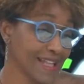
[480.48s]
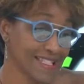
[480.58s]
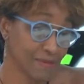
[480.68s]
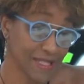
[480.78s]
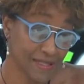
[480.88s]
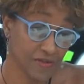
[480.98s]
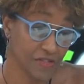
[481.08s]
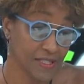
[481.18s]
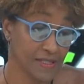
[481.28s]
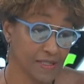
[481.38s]
de la
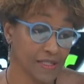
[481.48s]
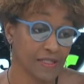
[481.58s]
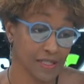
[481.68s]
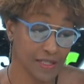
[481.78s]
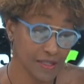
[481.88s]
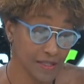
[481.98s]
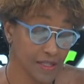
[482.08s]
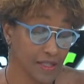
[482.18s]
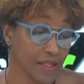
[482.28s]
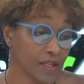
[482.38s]
spécificité qui est
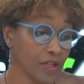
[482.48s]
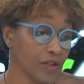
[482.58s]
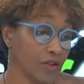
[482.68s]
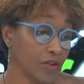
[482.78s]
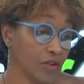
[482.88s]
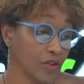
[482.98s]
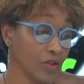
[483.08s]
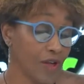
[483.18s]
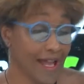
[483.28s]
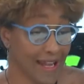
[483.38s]
liée
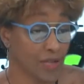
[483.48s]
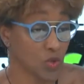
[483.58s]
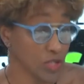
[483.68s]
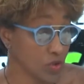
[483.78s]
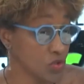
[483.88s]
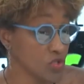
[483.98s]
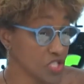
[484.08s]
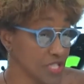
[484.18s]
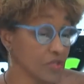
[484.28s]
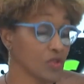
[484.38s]
euh, à
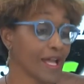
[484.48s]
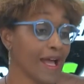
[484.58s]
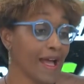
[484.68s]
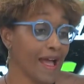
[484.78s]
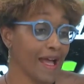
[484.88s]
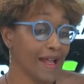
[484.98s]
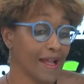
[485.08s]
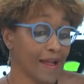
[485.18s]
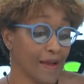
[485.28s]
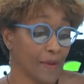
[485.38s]
l'agroécologie et donc
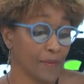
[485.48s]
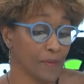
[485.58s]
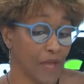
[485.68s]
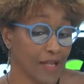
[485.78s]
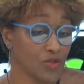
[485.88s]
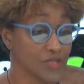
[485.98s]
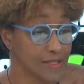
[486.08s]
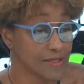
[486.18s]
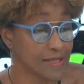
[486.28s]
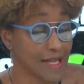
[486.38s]
à,
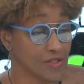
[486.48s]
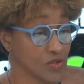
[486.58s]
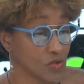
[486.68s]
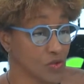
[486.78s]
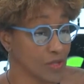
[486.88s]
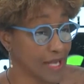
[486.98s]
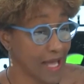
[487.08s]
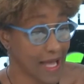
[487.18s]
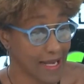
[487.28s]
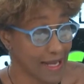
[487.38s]
l'utilisation
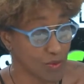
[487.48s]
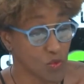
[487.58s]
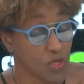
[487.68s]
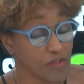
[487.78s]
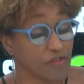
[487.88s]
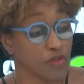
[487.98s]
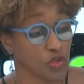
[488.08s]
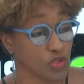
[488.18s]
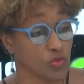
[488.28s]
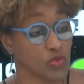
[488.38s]
la, moins
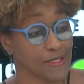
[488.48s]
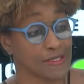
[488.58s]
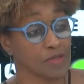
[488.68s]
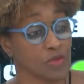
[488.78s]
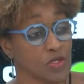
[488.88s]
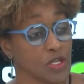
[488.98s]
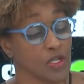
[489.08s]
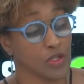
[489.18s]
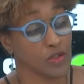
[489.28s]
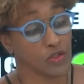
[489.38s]
forte possible
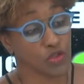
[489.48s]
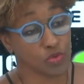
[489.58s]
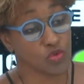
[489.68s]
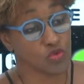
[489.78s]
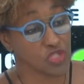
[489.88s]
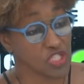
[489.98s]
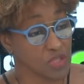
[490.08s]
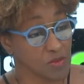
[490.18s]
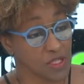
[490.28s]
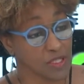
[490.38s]
euh, de produits
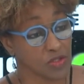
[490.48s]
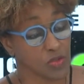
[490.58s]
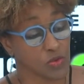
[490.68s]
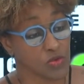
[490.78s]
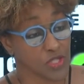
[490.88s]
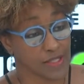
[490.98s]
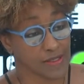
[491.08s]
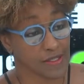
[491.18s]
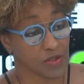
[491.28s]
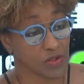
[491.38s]
chimiques et de produits
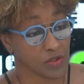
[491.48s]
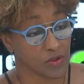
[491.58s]
extérieurs.